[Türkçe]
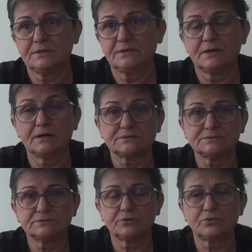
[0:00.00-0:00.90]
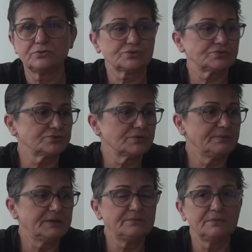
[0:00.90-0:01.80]
hakkında konusunda
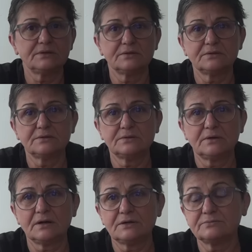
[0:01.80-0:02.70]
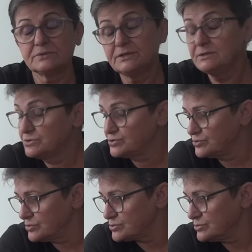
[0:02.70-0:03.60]
benim e, hakkımda ne
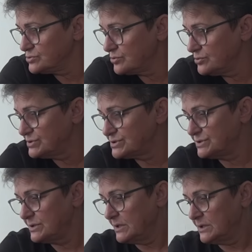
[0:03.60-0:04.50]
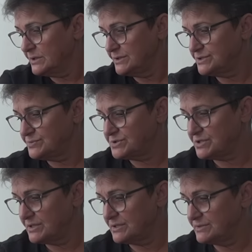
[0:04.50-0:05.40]
düşünüyorsunuz? Onun için hiçbir
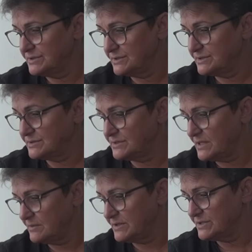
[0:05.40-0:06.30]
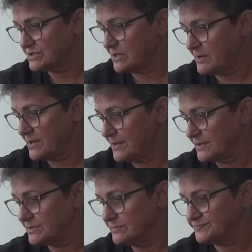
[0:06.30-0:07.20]
şey diyemeyeceğim
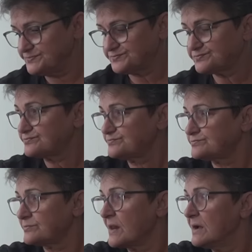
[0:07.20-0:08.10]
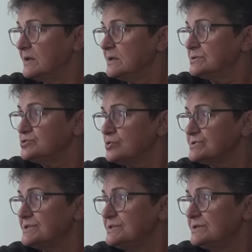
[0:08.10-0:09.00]
hayatım. Çok
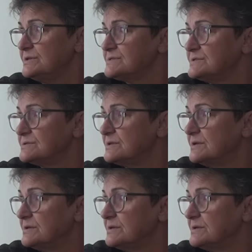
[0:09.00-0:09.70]
sinirlisin